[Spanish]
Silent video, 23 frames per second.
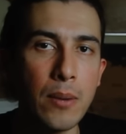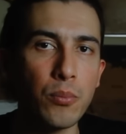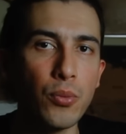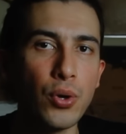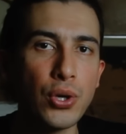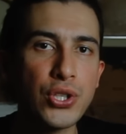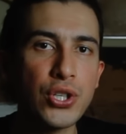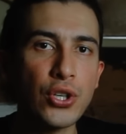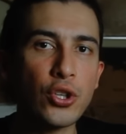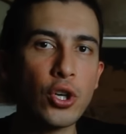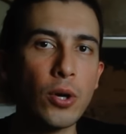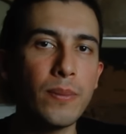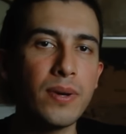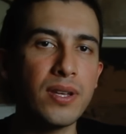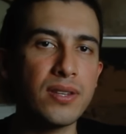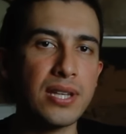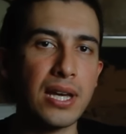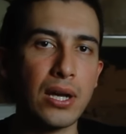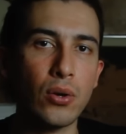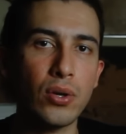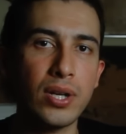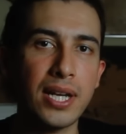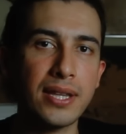Muchos
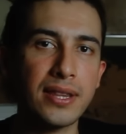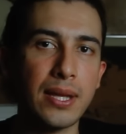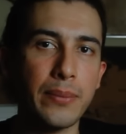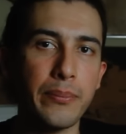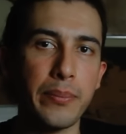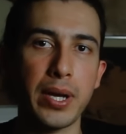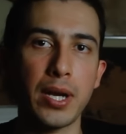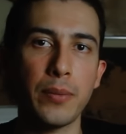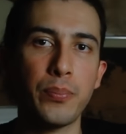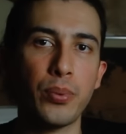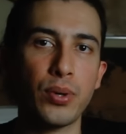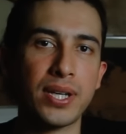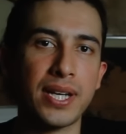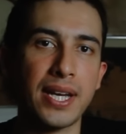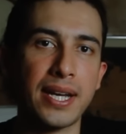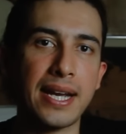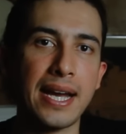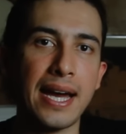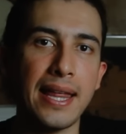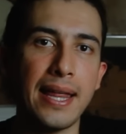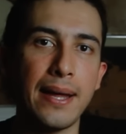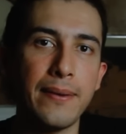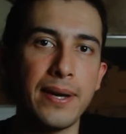comenzaron a temer porque
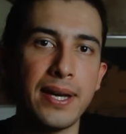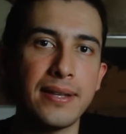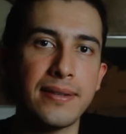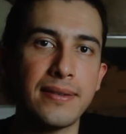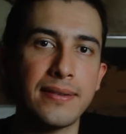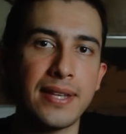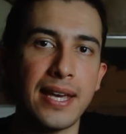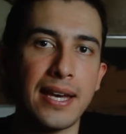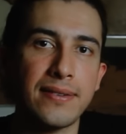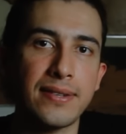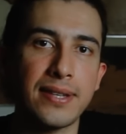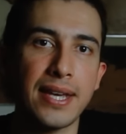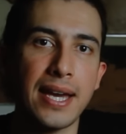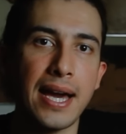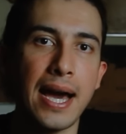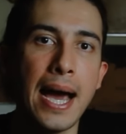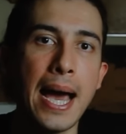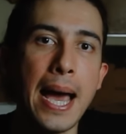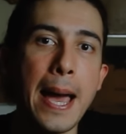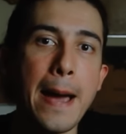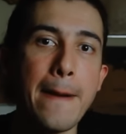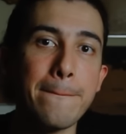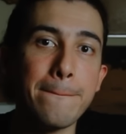cada vez se
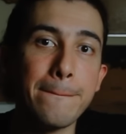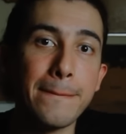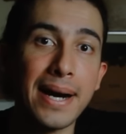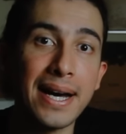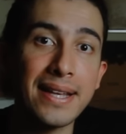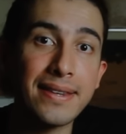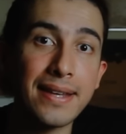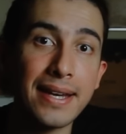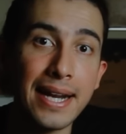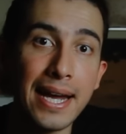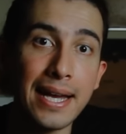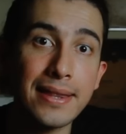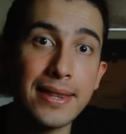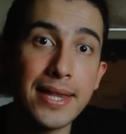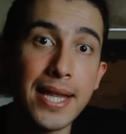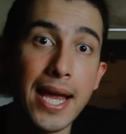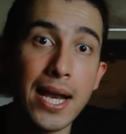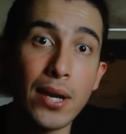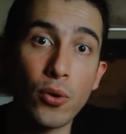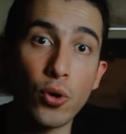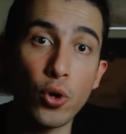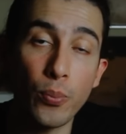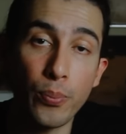hacía más
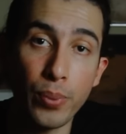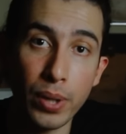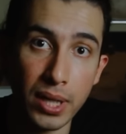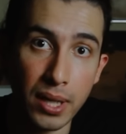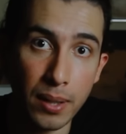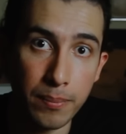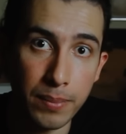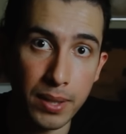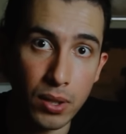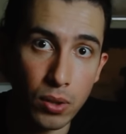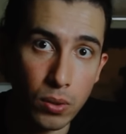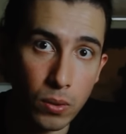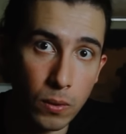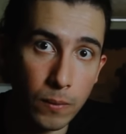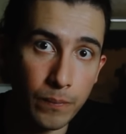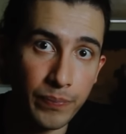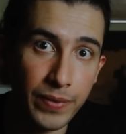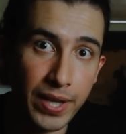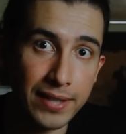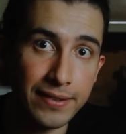grande el grupo enemigo,